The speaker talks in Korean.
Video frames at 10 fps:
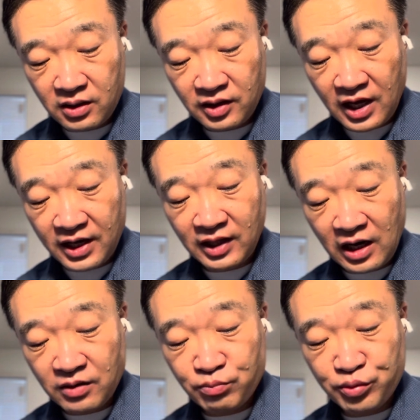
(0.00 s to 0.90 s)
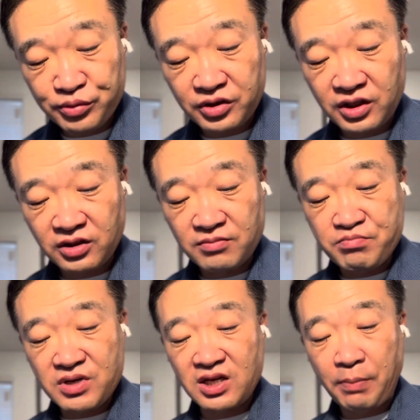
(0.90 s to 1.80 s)
내 안의 다른 부분들이
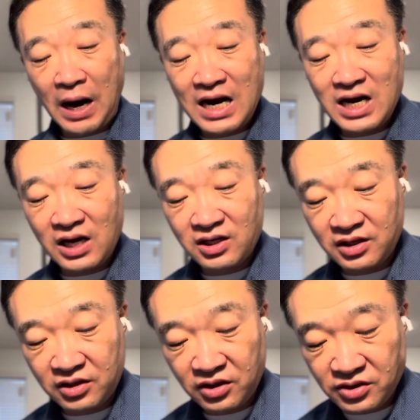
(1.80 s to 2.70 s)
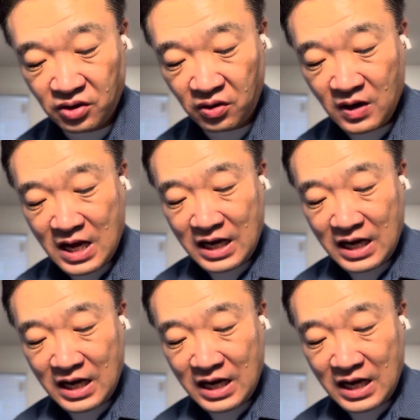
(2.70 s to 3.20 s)
은밀히 반란을 일으켜서